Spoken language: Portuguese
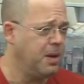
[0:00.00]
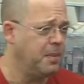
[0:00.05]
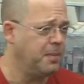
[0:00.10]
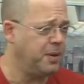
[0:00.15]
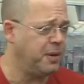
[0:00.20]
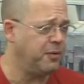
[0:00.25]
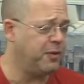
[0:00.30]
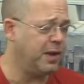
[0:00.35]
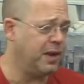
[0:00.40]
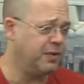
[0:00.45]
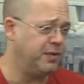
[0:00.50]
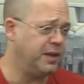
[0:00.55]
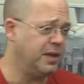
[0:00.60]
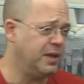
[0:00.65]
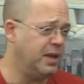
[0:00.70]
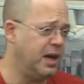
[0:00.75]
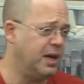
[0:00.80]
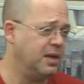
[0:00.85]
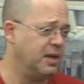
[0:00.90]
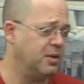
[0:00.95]
Para falar a
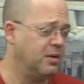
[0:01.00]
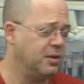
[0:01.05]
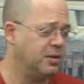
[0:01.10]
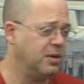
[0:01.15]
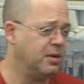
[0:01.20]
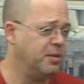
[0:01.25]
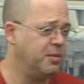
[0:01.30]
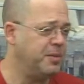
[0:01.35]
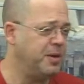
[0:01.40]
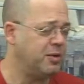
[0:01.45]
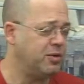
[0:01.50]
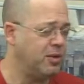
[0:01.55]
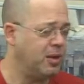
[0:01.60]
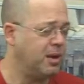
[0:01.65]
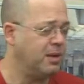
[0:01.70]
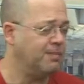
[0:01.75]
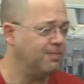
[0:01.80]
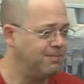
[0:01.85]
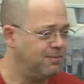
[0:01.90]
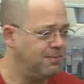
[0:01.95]
verdade, a coisa começou
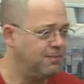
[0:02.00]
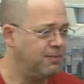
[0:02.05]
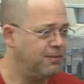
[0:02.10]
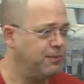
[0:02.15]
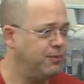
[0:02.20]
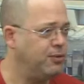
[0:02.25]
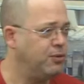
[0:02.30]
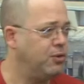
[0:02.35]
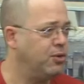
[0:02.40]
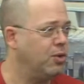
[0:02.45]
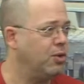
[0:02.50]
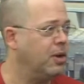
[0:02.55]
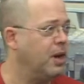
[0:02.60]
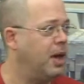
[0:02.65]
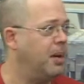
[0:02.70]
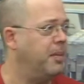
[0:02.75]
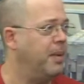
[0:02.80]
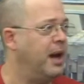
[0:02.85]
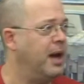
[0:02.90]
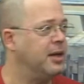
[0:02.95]
a
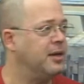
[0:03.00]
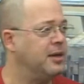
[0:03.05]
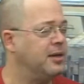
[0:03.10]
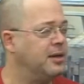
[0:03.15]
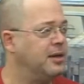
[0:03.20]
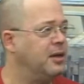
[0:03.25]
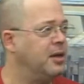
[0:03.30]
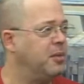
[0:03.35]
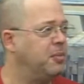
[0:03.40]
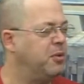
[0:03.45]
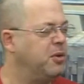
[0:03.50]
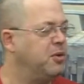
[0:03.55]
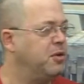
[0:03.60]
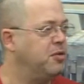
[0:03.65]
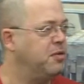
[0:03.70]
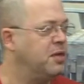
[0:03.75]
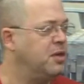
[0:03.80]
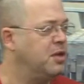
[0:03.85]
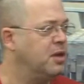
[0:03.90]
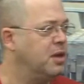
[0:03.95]
funcionar mais assim depois dos
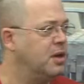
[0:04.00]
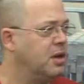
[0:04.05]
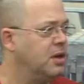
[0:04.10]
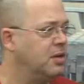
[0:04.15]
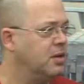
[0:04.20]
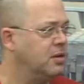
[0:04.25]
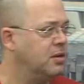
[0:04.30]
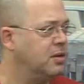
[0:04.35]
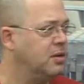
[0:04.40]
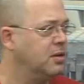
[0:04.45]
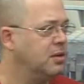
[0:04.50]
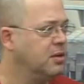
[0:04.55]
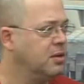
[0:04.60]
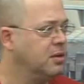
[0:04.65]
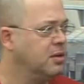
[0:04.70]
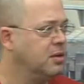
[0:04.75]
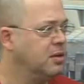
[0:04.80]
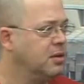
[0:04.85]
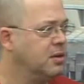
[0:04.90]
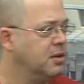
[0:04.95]
20 anos.
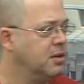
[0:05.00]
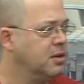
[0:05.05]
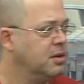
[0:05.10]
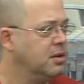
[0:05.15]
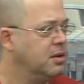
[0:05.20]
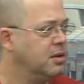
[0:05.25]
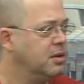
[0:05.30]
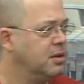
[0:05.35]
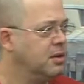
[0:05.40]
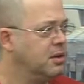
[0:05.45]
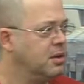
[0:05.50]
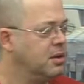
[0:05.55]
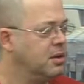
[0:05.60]
Ok.